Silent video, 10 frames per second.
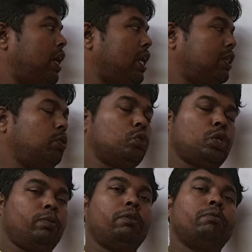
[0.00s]
বাংলাতে
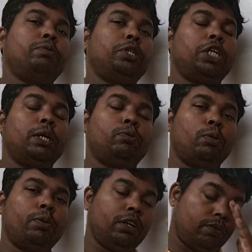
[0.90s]
নোটস হবে পিডিএফ
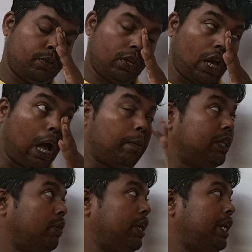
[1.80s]
হবে
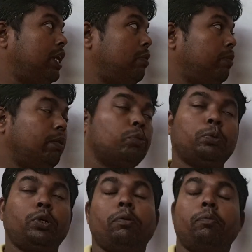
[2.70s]
আমার দেওয়া এই নাম্বার
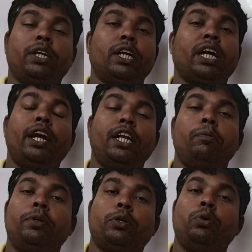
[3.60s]
প্রথমে নাম্বারটা কাইন্ডলি
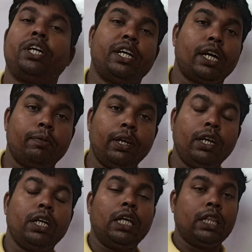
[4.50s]
আপনি একটু লিখে রাখবেন
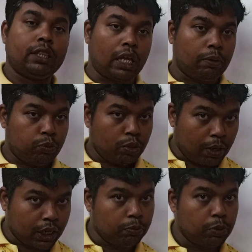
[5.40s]
তারপর
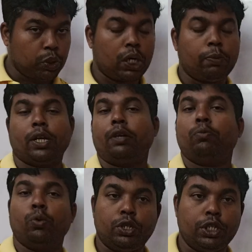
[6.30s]
বাকি বিষয়টা আপনাকে
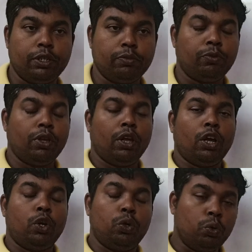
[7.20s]
আমি বলছি
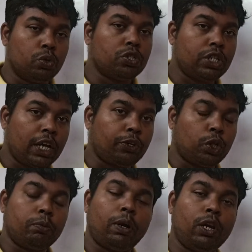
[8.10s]
নোটস যার
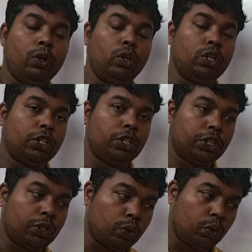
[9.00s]
যত ভালো
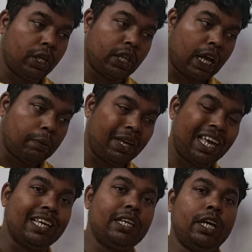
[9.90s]
সে তত থাকবে
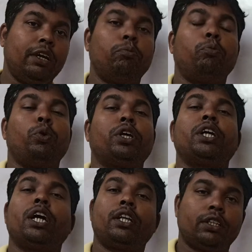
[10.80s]
এগিয়ে
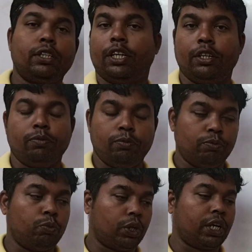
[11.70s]
পরীক্ষাতে
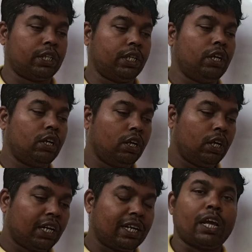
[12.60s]
পরীক্ষাতে
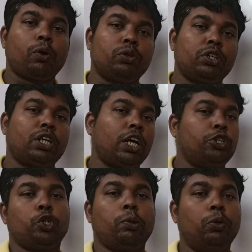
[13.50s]
ক্র্যাক করতে
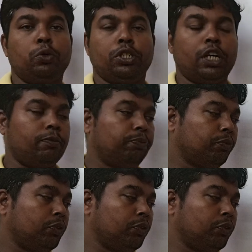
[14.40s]
সাহায্য করবে নোটসটা